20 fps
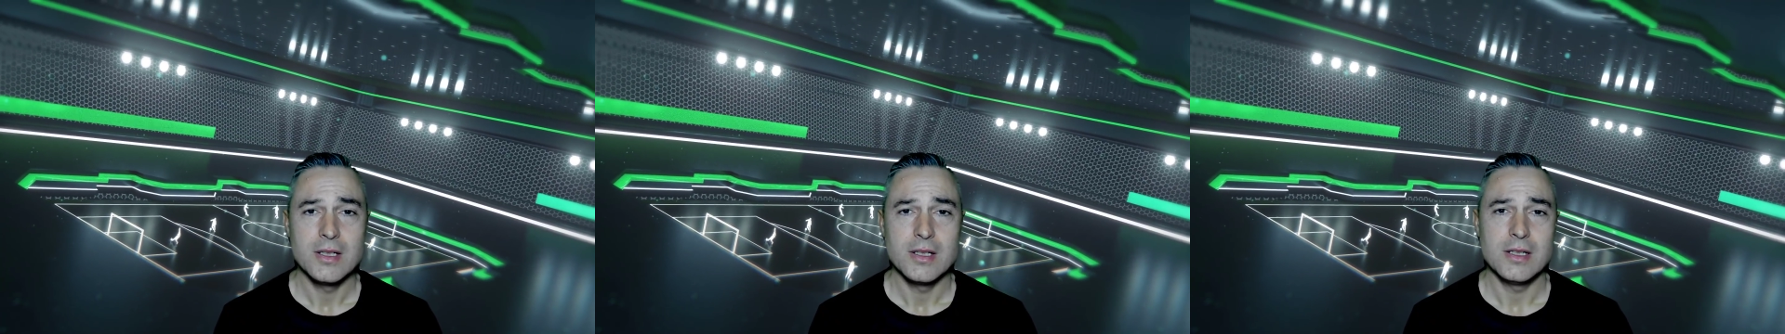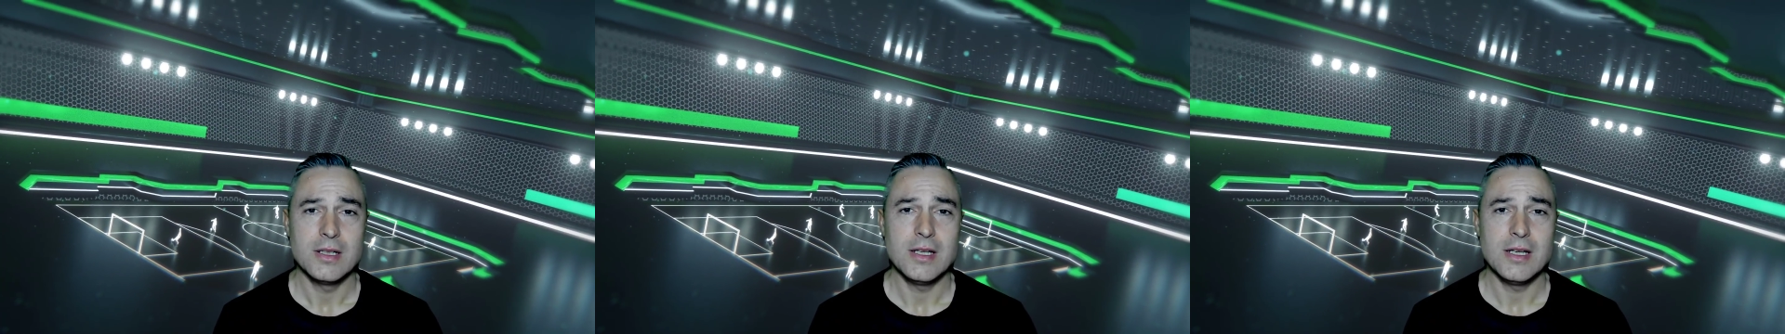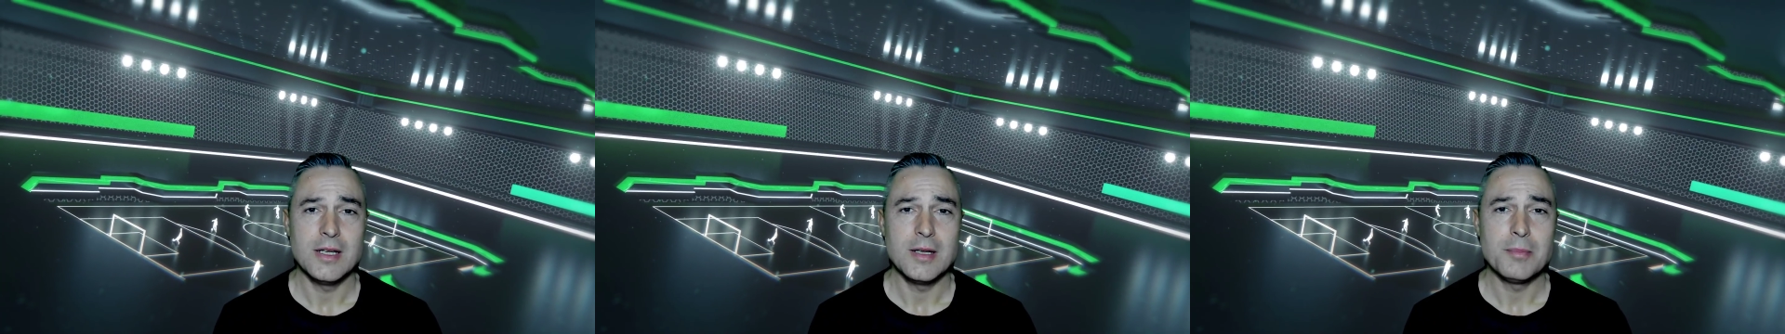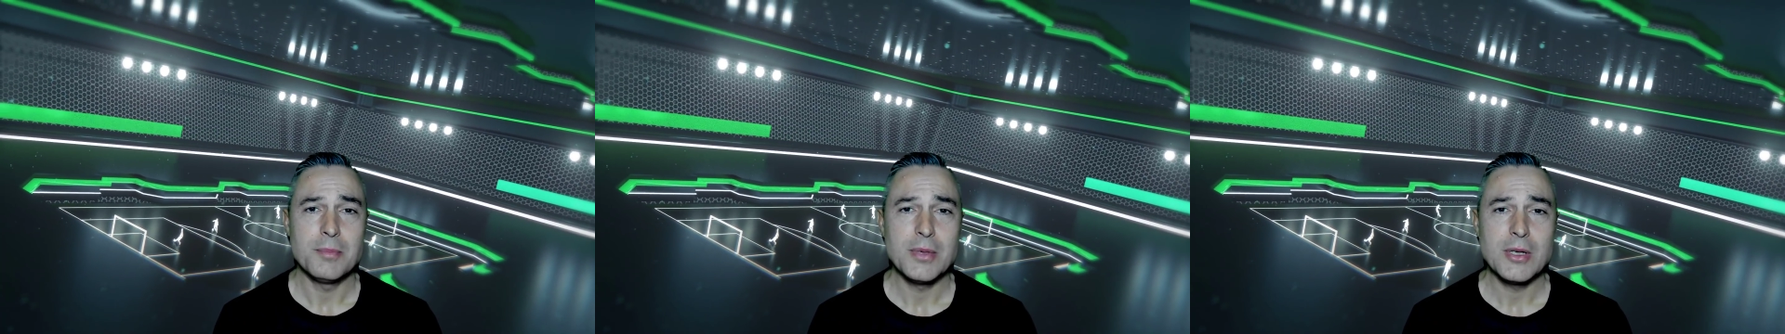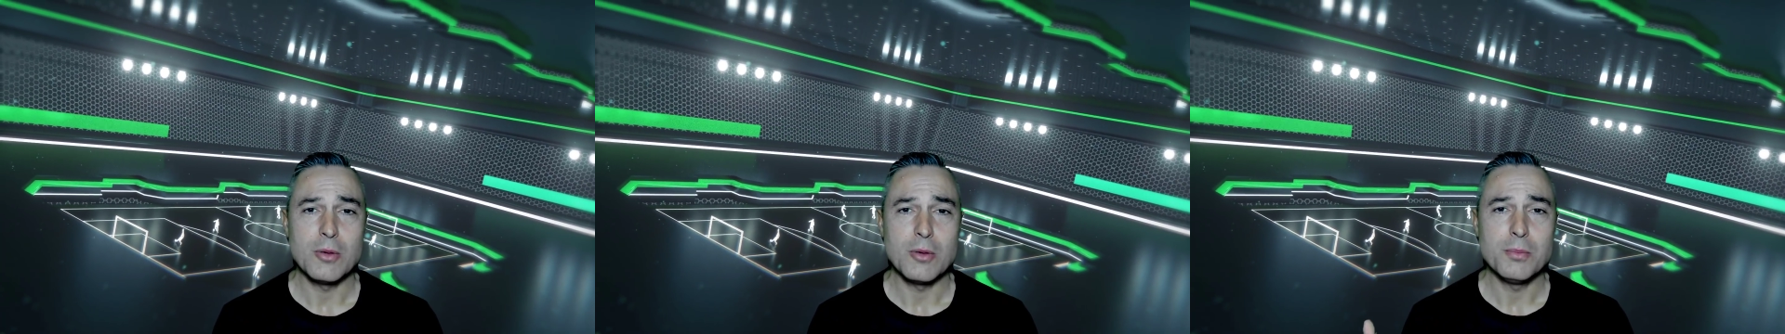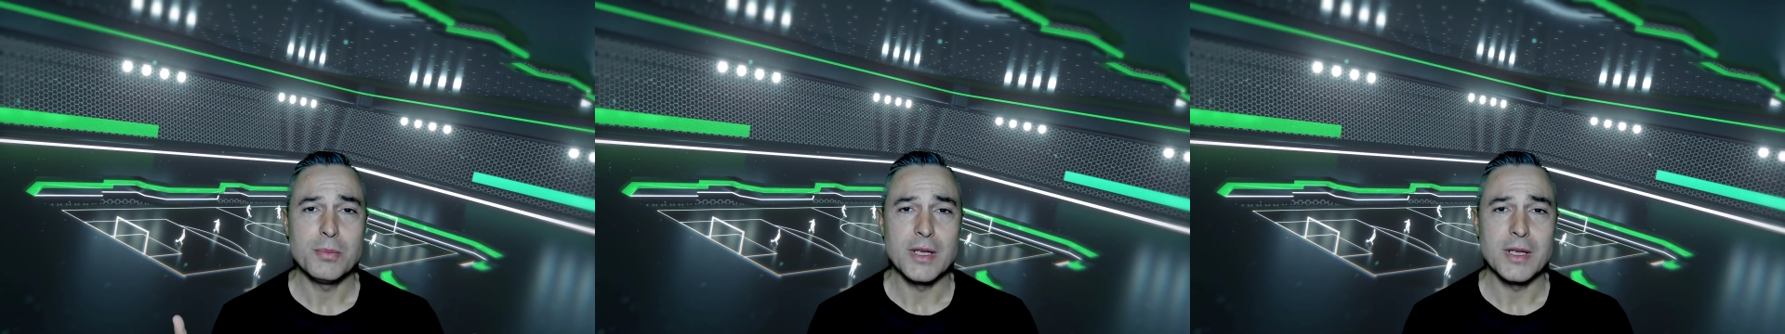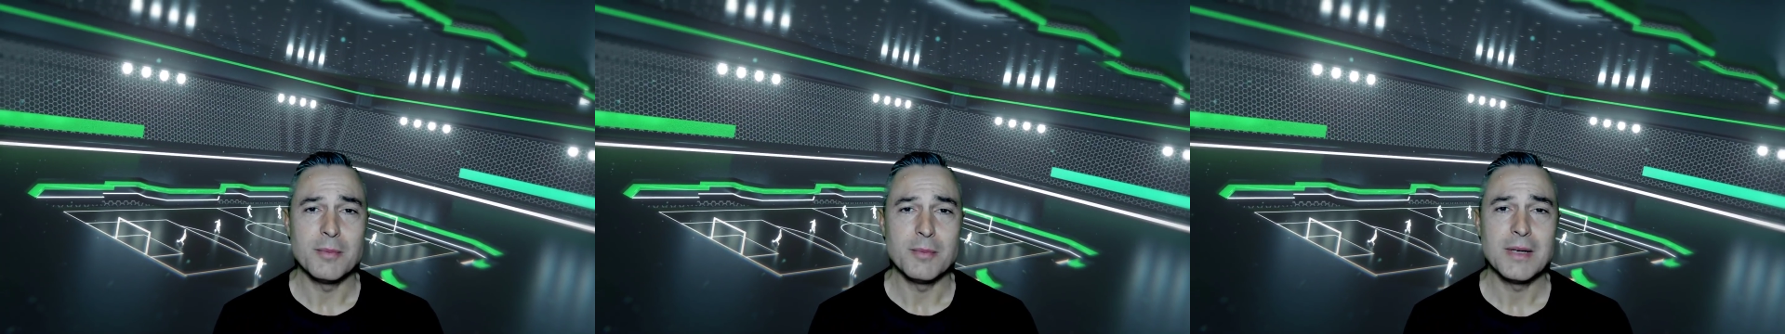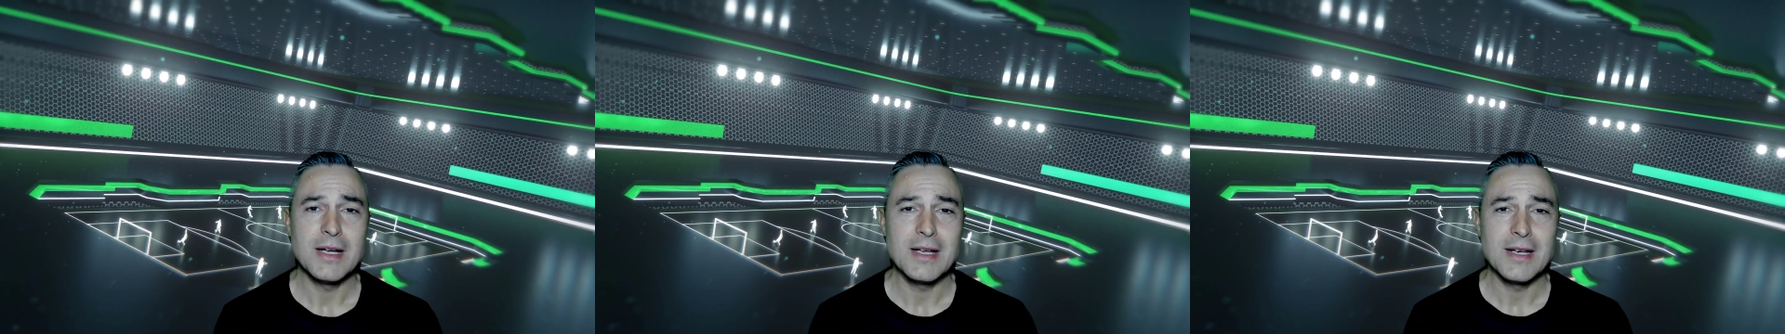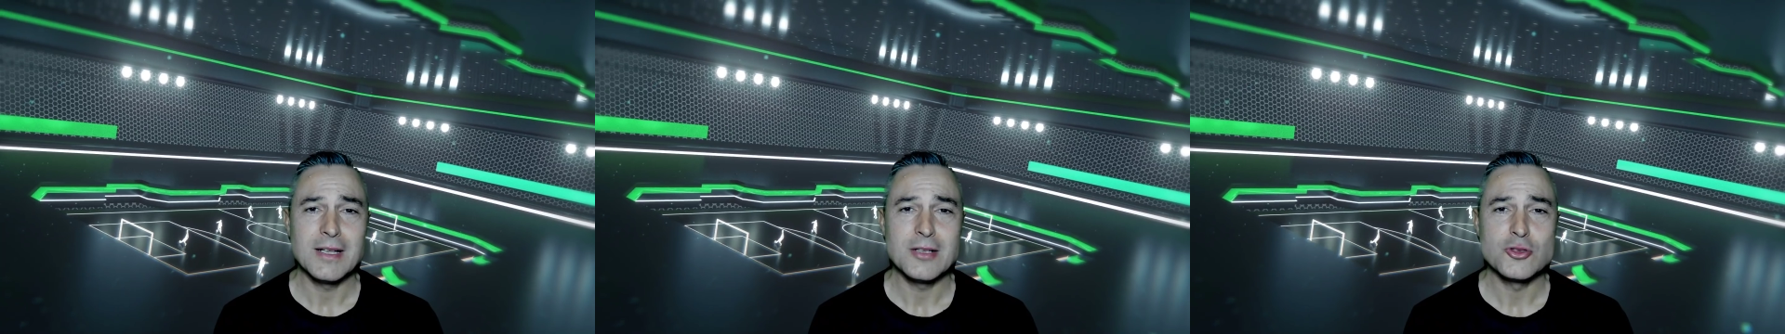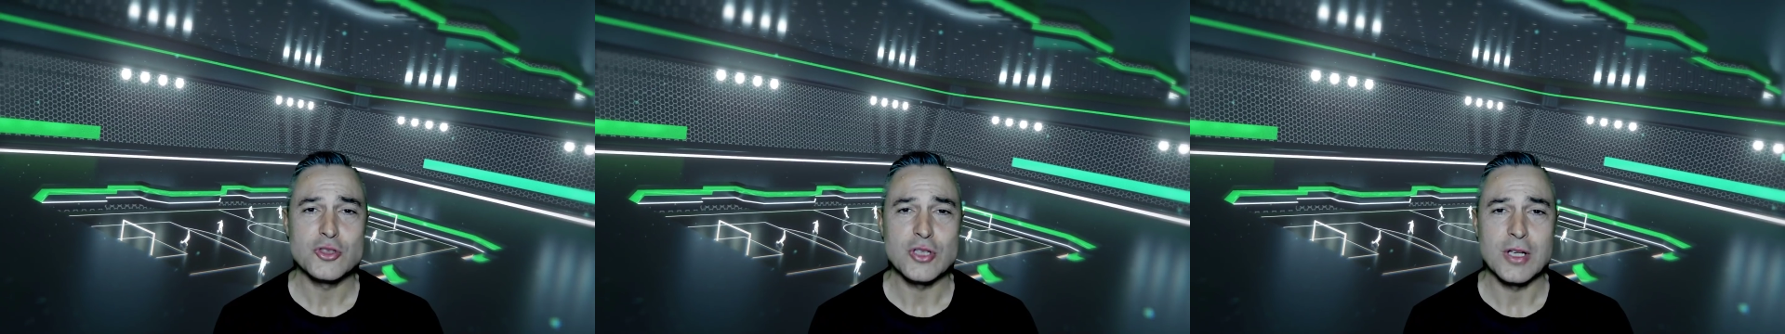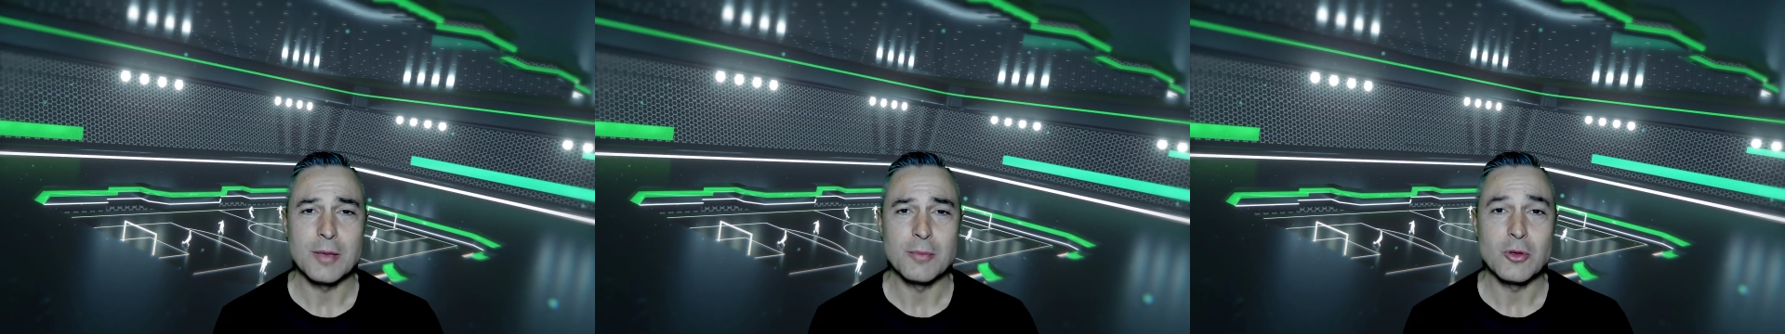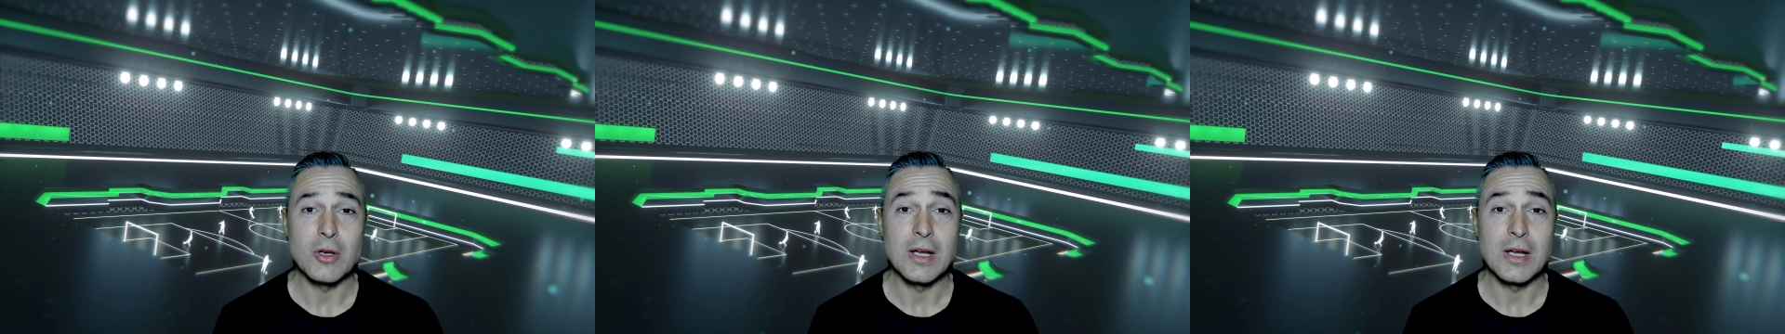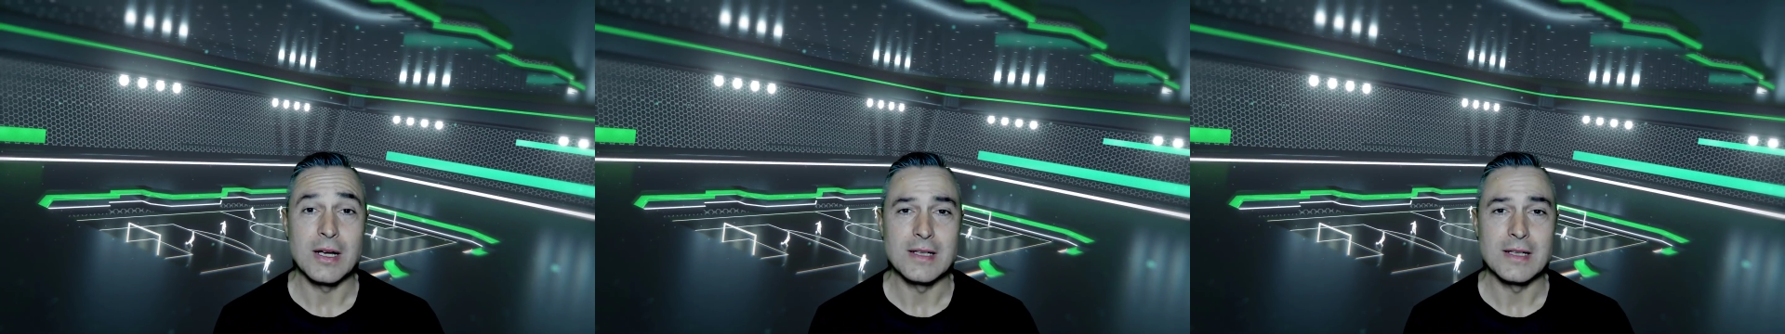e però prima lanciamo la